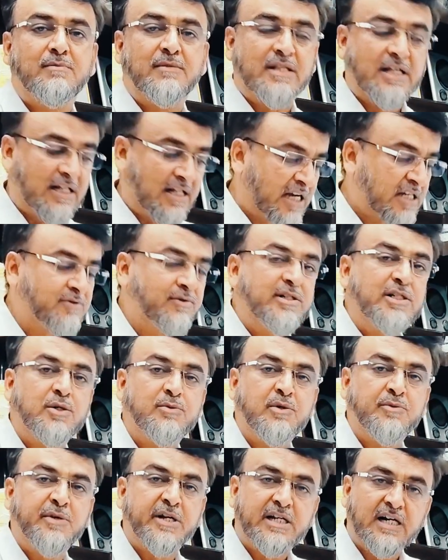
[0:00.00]
मैंने लास्ट
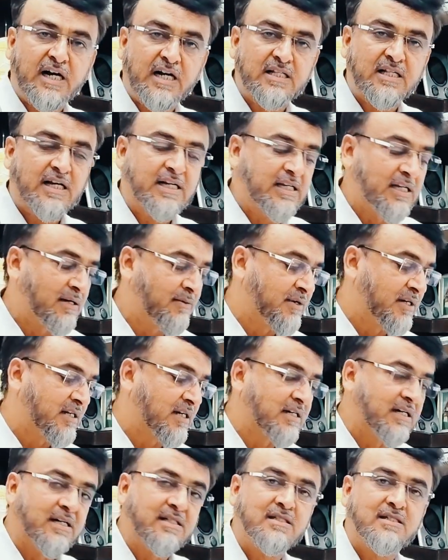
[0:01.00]
वीडियो में भी कहा था कि
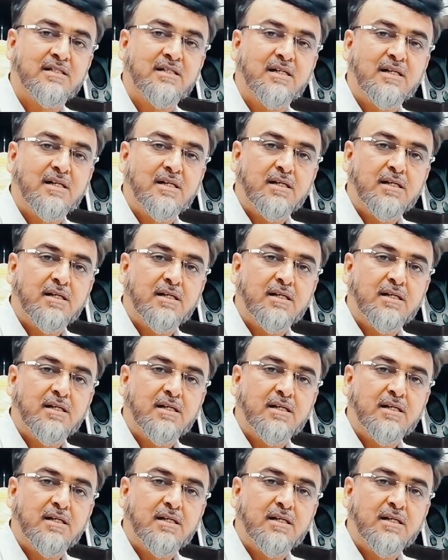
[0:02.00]
हमारा घर